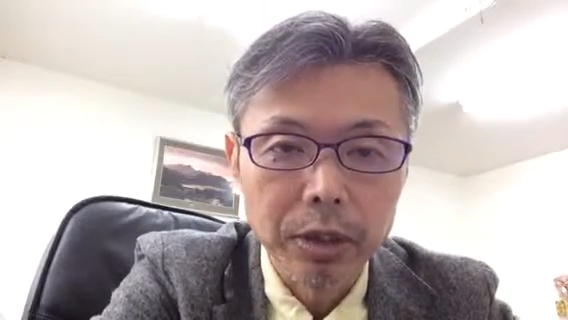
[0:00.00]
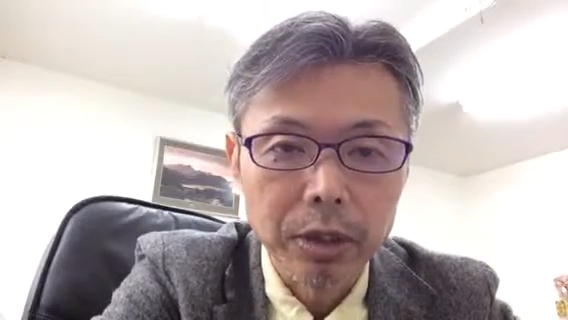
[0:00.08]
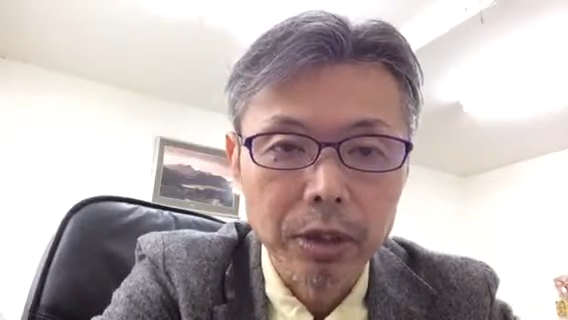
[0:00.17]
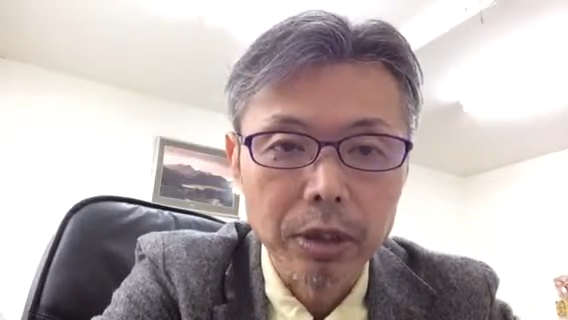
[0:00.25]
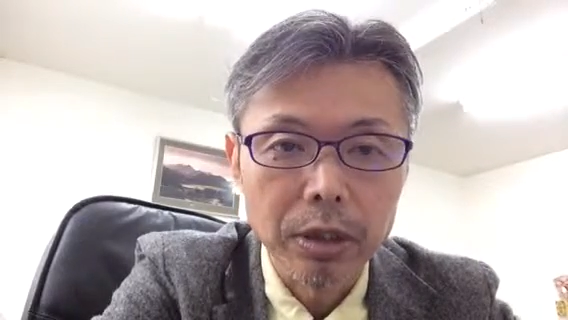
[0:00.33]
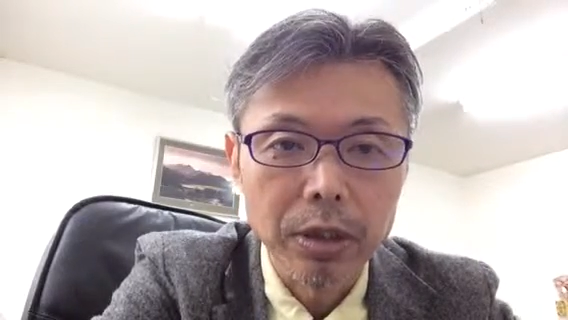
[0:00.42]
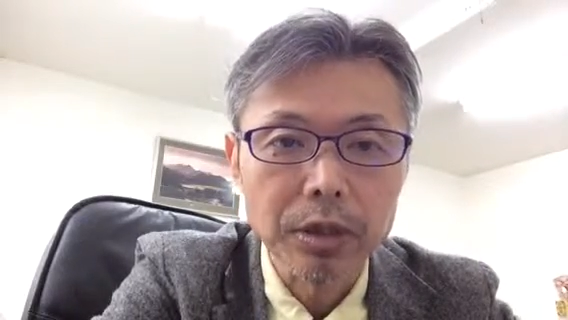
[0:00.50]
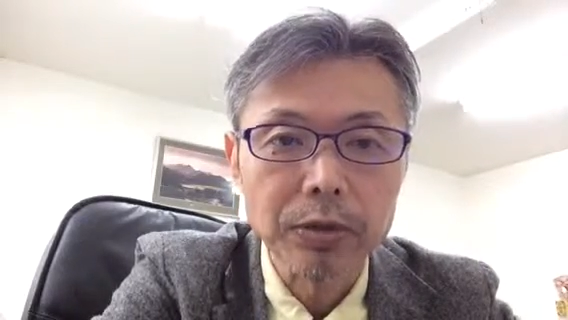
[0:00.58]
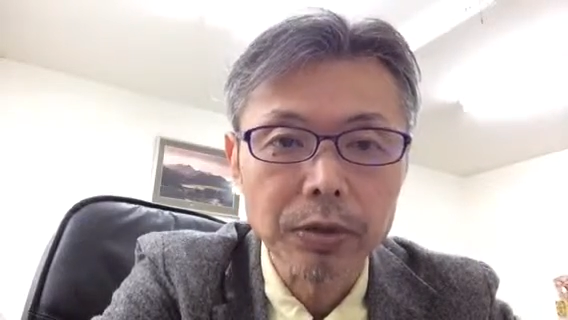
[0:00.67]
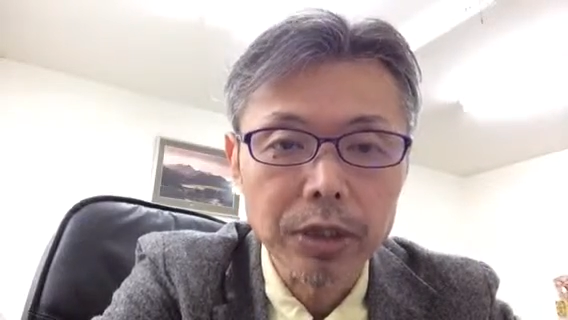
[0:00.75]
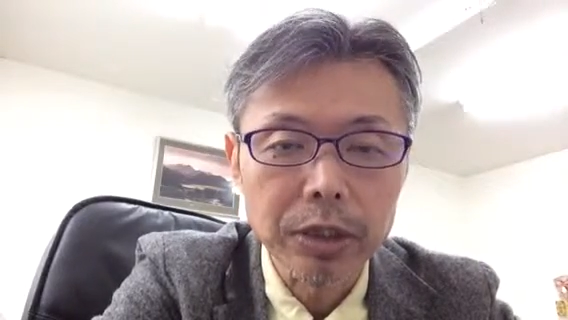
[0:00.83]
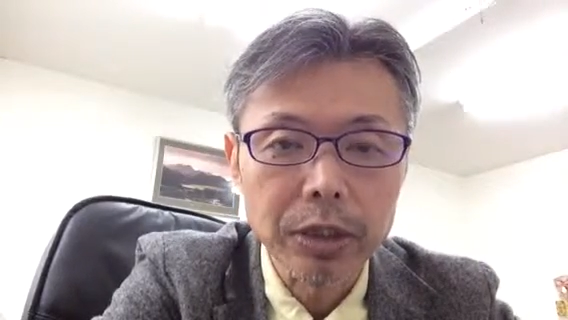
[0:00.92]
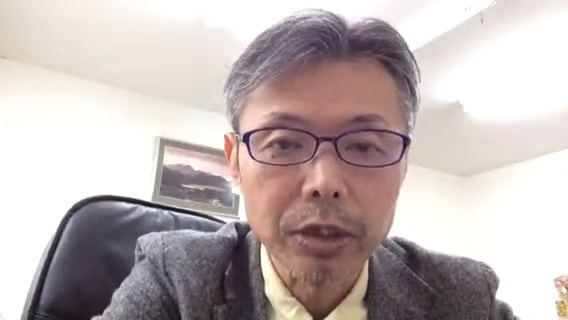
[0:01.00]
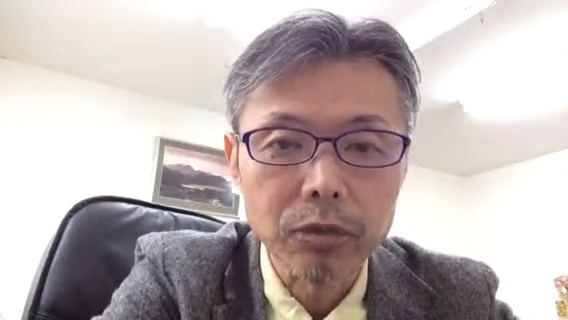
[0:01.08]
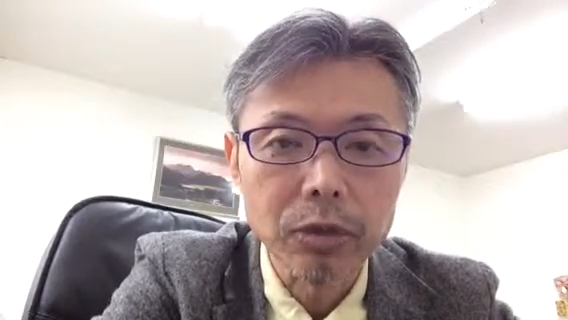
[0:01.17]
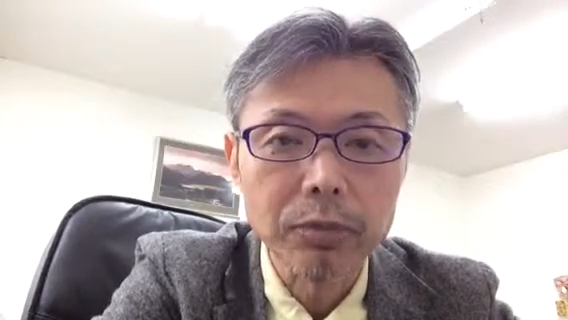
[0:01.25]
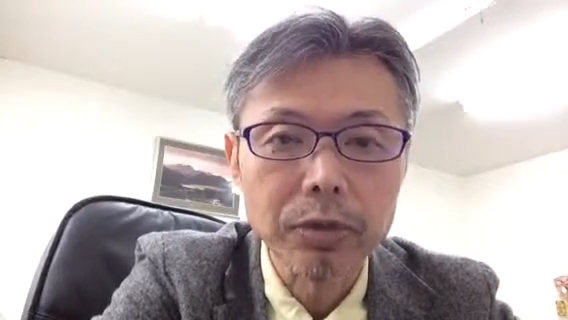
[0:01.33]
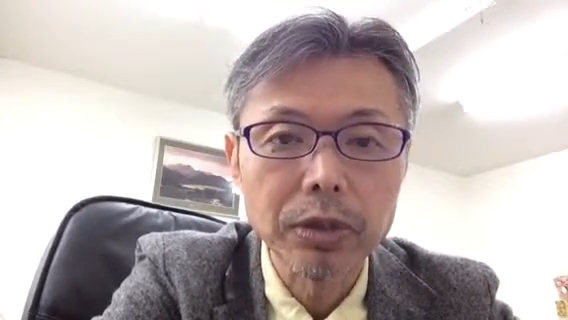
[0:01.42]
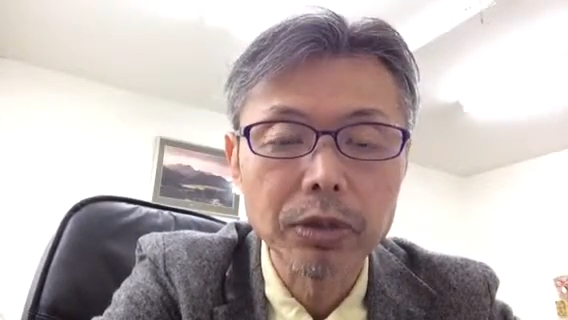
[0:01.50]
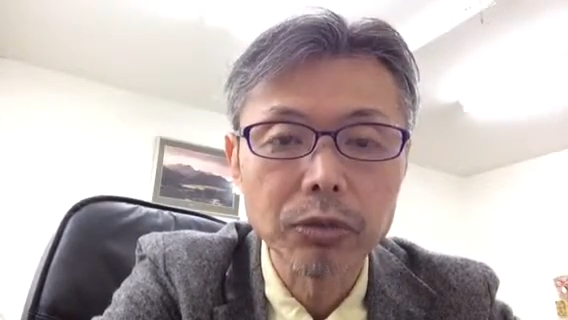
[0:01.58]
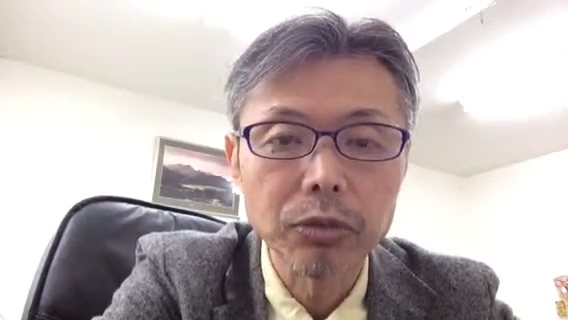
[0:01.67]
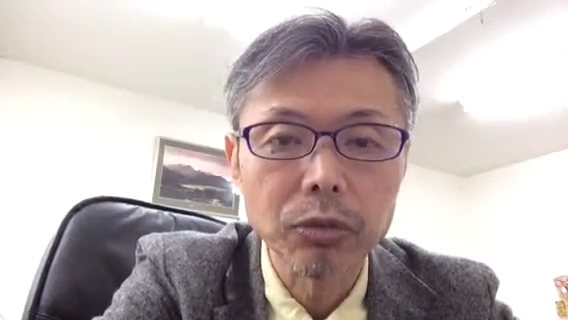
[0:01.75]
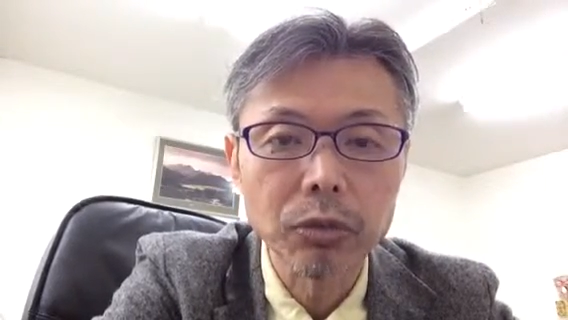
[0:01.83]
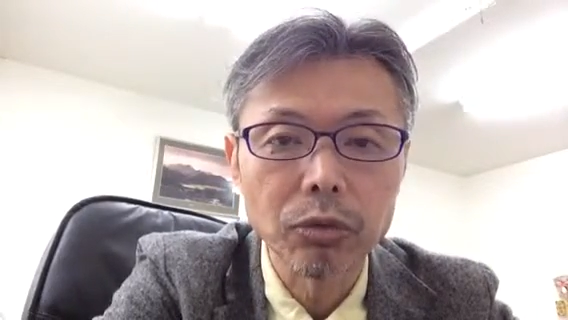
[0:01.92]
えー、弊社はですね、ウェブ販
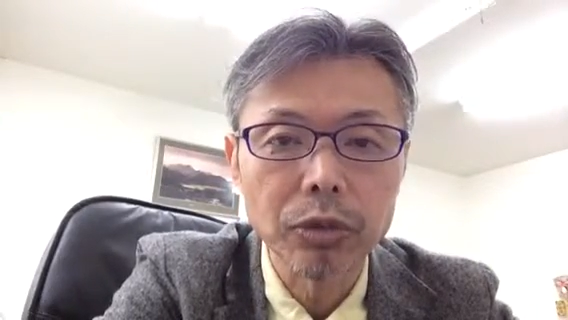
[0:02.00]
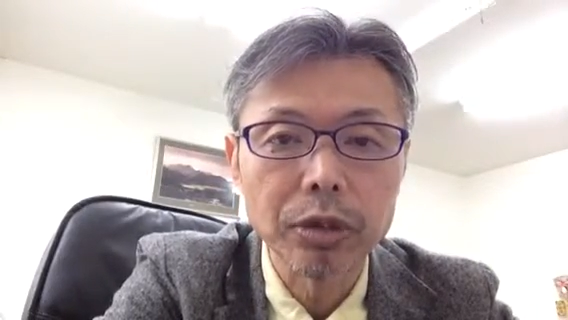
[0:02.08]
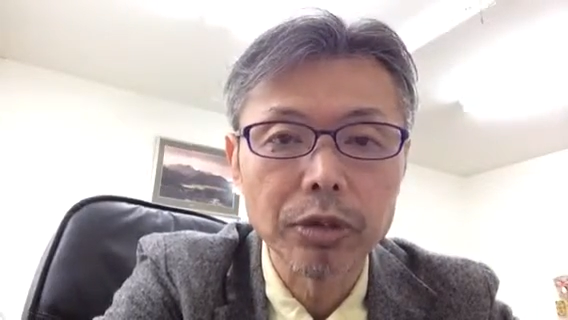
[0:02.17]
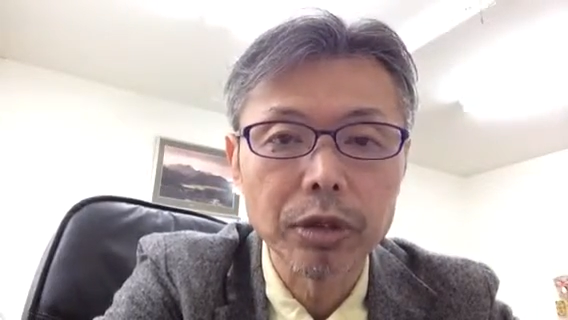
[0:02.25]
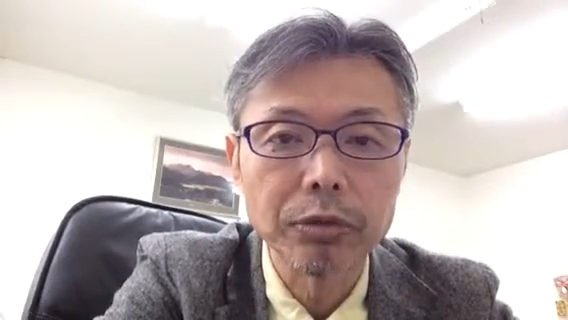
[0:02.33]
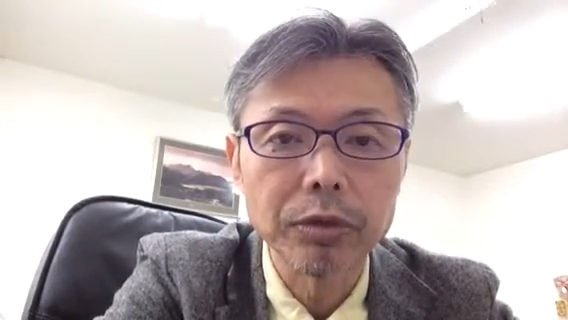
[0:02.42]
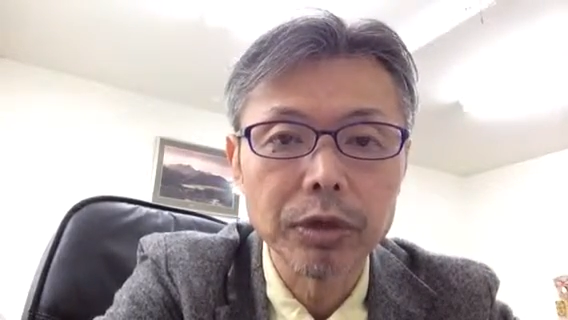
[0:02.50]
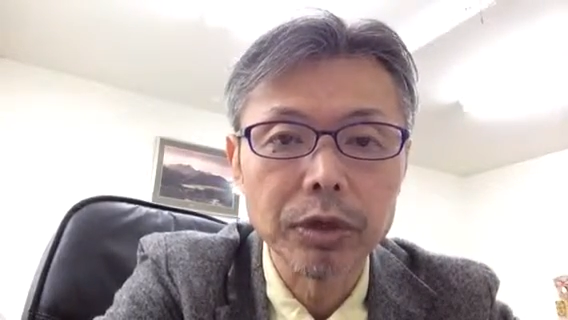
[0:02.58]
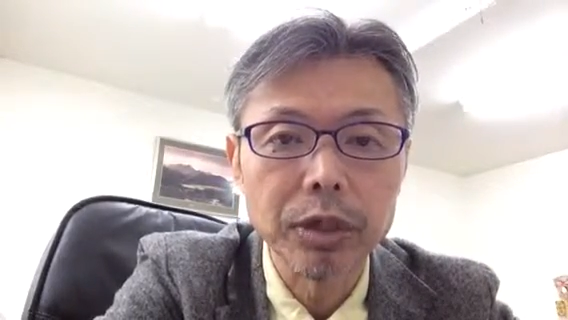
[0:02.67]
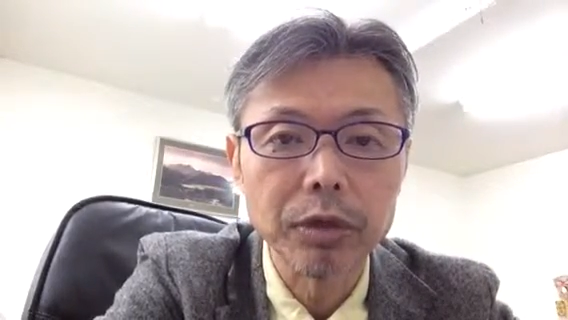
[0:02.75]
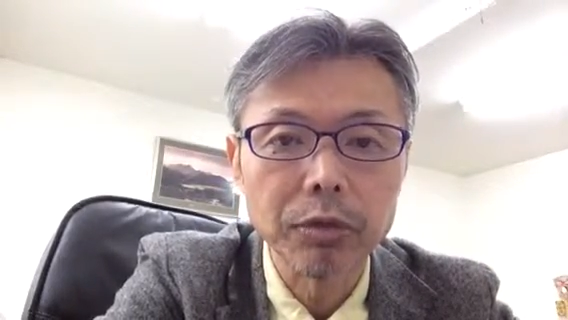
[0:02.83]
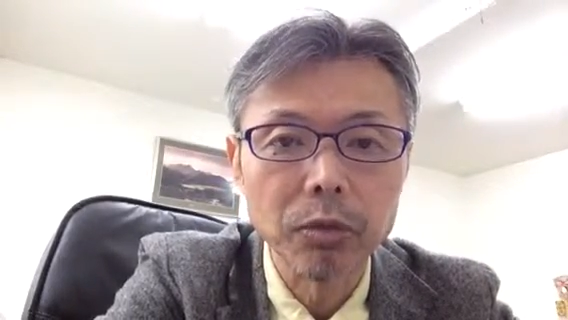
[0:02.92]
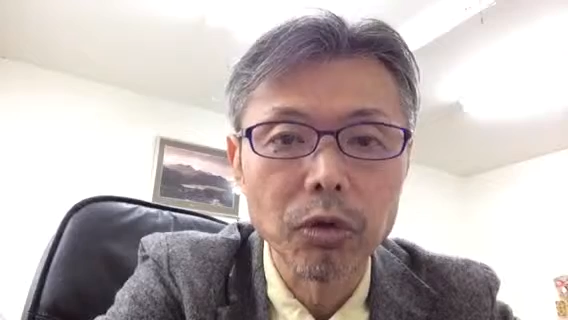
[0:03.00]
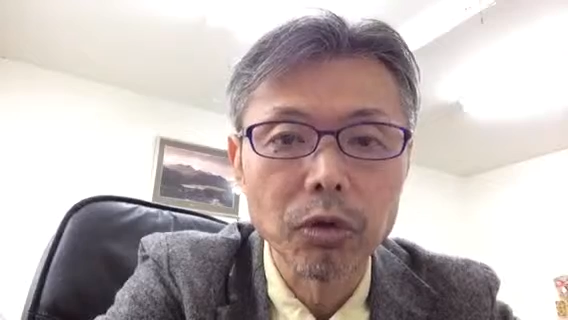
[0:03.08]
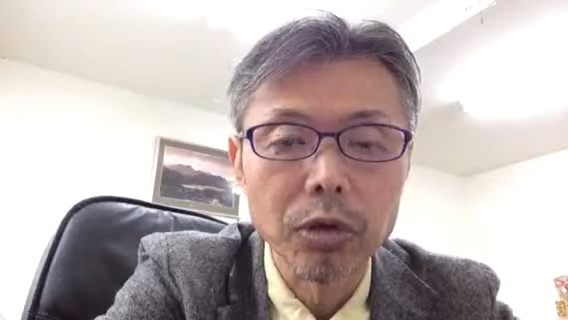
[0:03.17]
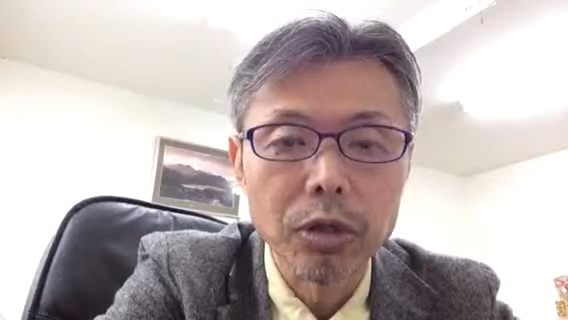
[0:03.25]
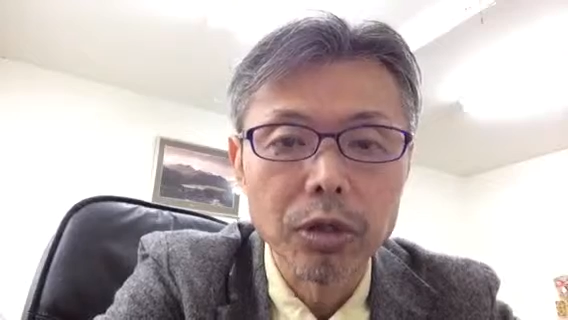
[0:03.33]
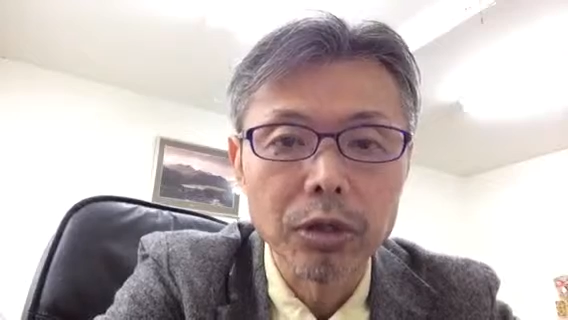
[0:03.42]
促を行っているんですけれども、